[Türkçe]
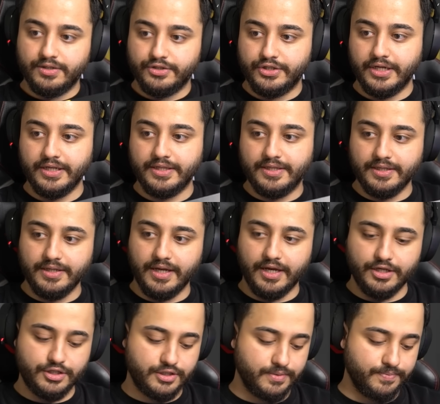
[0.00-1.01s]
Jiletini of.
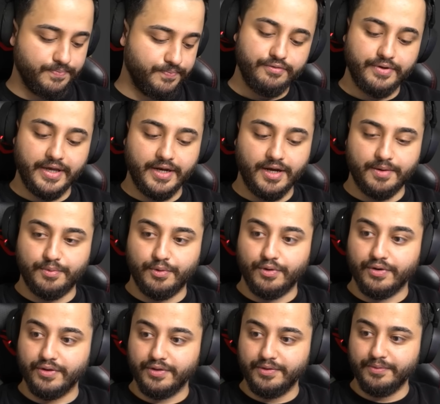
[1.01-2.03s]
açtım. Fena bu
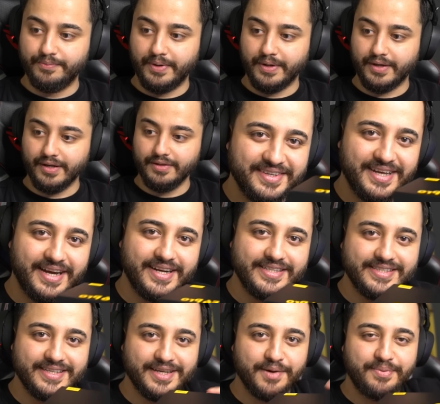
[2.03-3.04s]
arada değil mi paket?
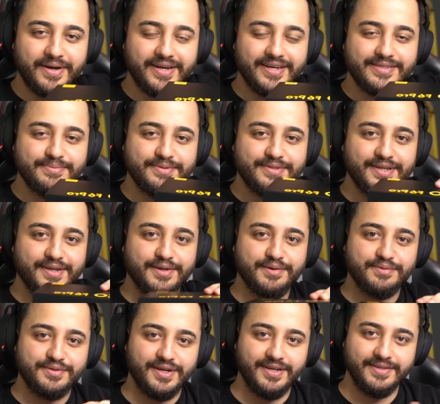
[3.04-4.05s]
Arkadaşlar kapak resmi
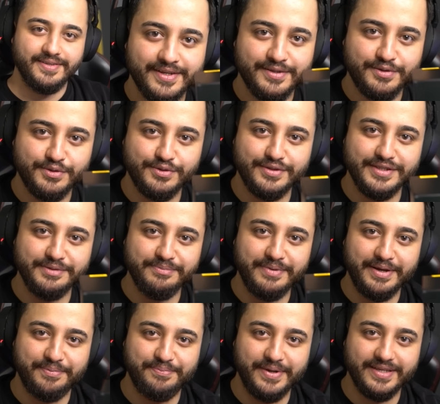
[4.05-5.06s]
çekiyorum şu an.
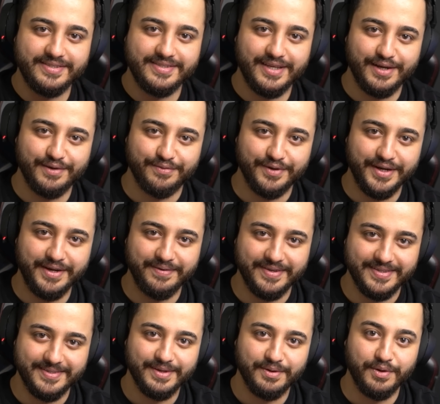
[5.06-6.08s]
120 FPS telefon
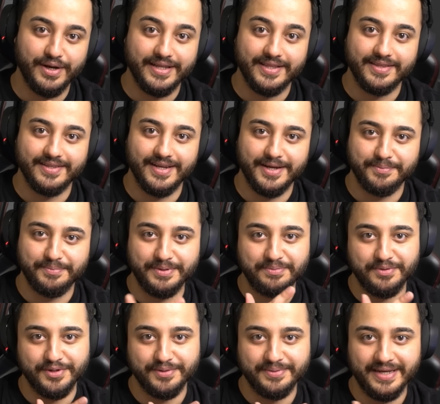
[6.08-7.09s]
evet. Öyle dediler
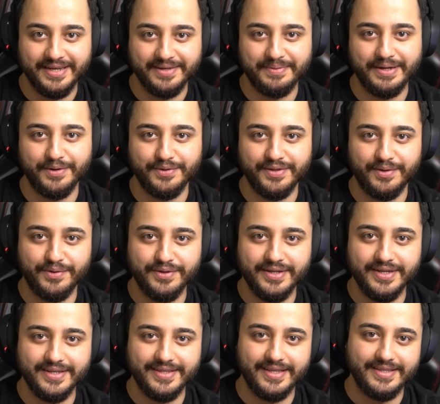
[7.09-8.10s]
bilmiyorum yani. Ben on,
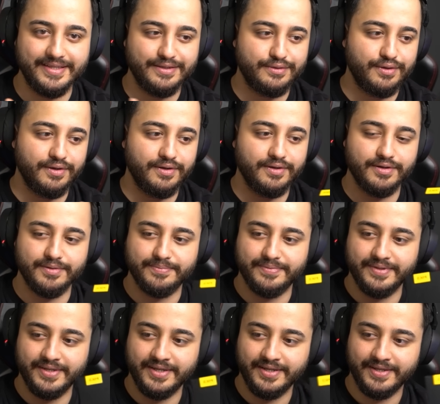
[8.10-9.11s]
onların dediğini söylüyorum.
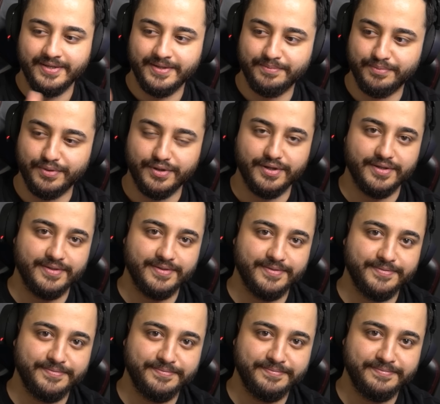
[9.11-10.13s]
Buyurun.
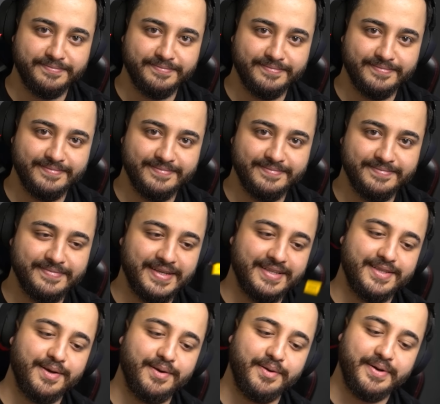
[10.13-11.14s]

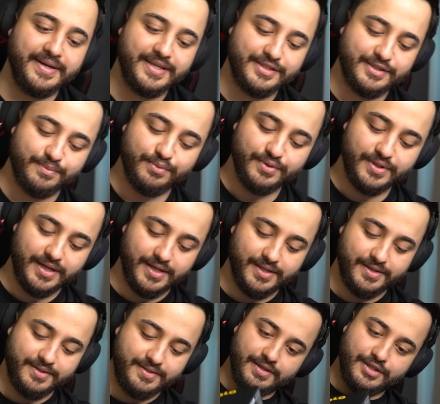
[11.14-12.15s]
Tamam arkadaşlar buradan
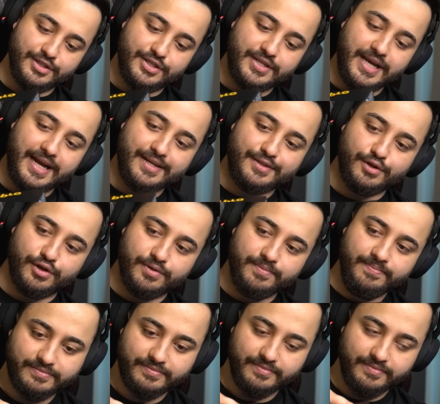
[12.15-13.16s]
alırız.
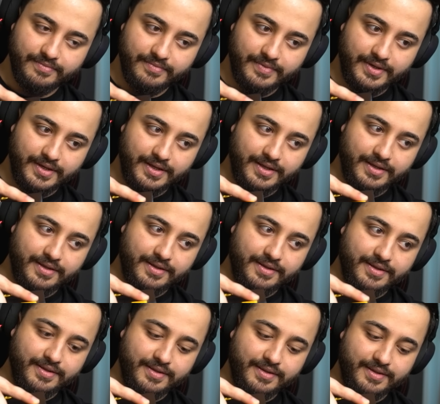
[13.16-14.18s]
Çıkartıyorum. Ve çıkarken ben
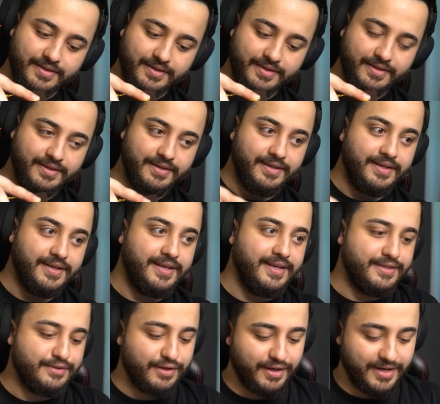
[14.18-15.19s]
sana bir şey soracağım abi.
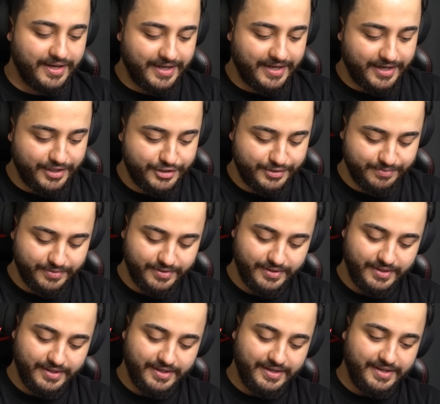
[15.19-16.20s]
Söyle Paketi kardeşim. çalımı
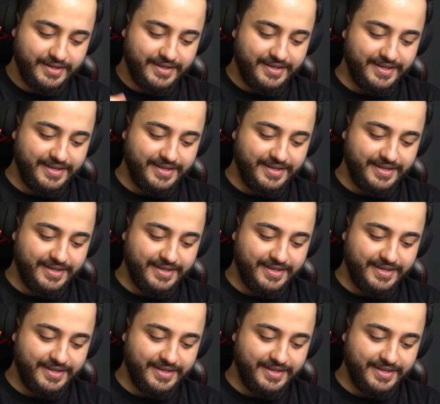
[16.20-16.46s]
geliyor şu an.